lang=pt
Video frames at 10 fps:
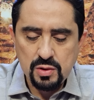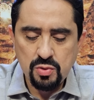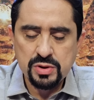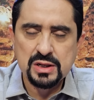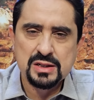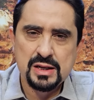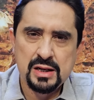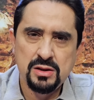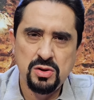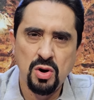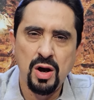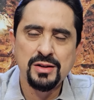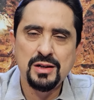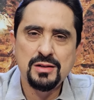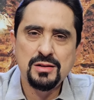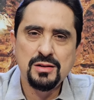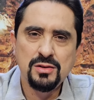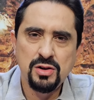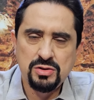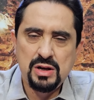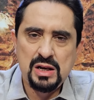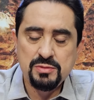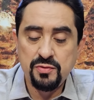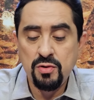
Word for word: Coisas grandiosas nós veremos.